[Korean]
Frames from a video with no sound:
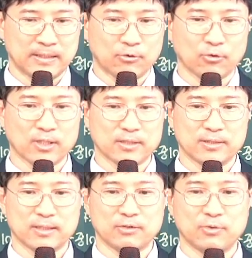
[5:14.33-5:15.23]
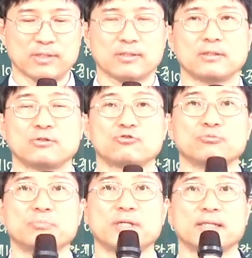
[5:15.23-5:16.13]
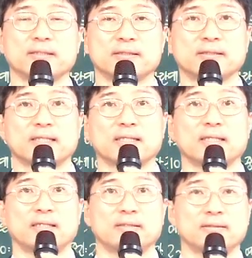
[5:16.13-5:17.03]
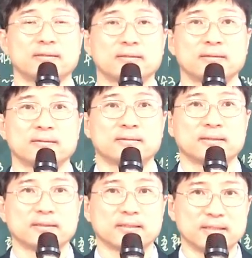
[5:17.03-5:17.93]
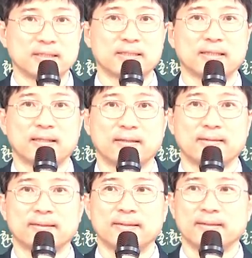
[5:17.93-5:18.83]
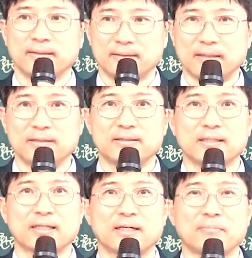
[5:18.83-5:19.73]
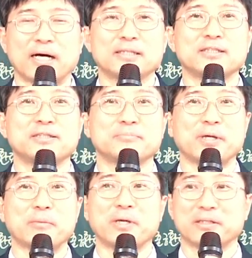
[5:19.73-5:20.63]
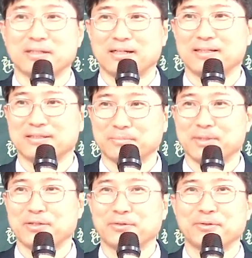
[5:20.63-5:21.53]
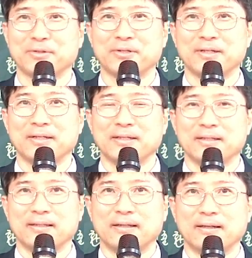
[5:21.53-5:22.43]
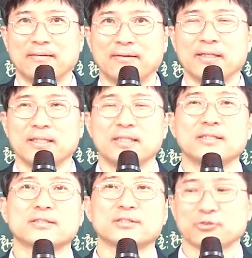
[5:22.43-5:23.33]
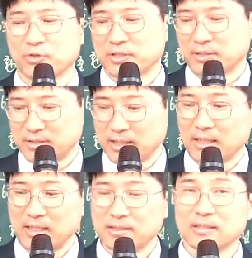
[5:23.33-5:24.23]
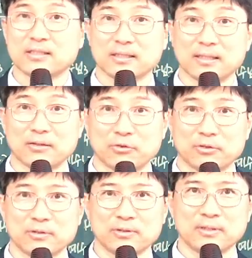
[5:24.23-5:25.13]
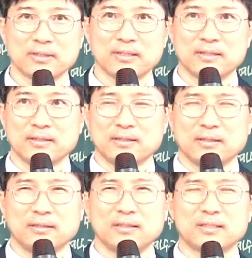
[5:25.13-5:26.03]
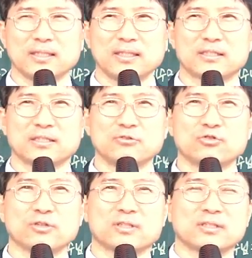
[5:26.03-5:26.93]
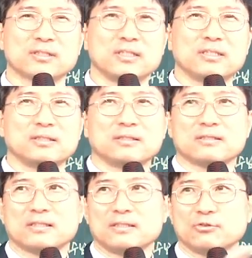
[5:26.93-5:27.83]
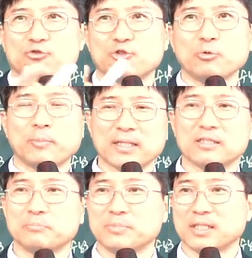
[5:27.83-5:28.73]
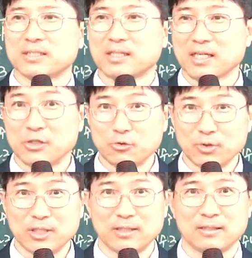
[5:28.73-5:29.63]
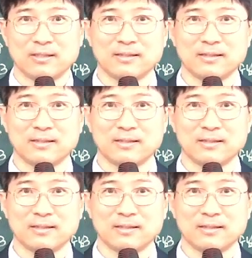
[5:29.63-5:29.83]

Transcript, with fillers: 고개 전쟁을 위해서 준비하는 그 단계에 있는 전쟁이다. 러시아가 많이 패배했다, 정말로. 이것을 통해서 제 개인적인 생각으로는 러시아의 전투력 이거 그 규모만큼입니다. 세계 2위.